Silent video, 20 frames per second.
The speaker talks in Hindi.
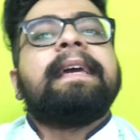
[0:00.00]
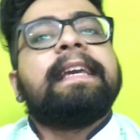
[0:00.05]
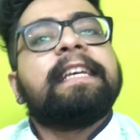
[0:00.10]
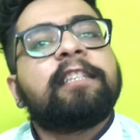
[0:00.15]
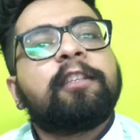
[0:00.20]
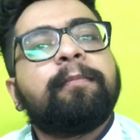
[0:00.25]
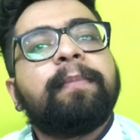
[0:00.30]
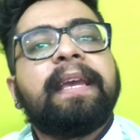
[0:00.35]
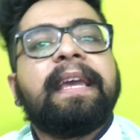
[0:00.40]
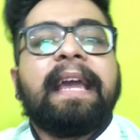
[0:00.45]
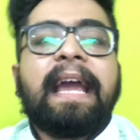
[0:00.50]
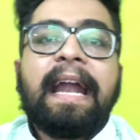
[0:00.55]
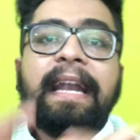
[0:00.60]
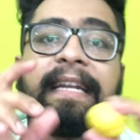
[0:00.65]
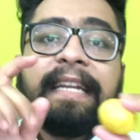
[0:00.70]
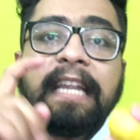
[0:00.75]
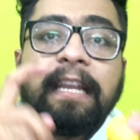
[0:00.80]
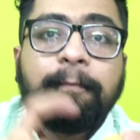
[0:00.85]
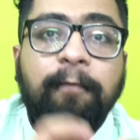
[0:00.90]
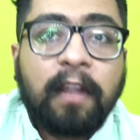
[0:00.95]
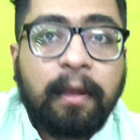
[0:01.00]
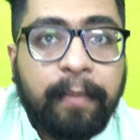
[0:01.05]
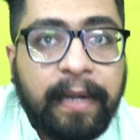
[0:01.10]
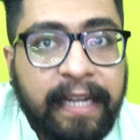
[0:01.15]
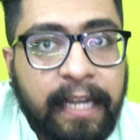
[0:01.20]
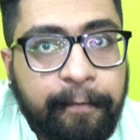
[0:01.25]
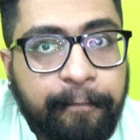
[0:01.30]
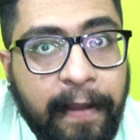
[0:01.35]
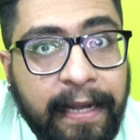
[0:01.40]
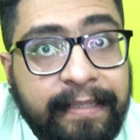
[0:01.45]
इसमें एंटी
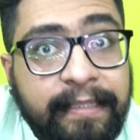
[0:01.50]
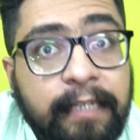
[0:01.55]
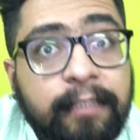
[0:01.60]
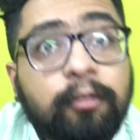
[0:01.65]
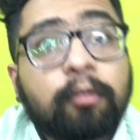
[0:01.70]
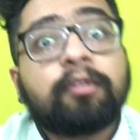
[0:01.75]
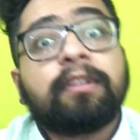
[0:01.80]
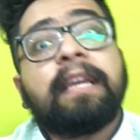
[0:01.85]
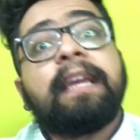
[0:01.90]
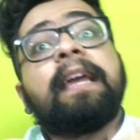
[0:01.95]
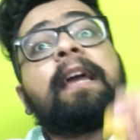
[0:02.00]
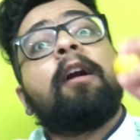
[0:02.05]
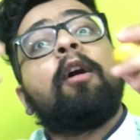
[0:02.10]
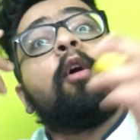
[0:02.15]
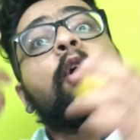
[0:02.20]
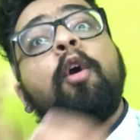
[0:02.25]
इंफ्लामेटरी फैक्टर्स होते हैं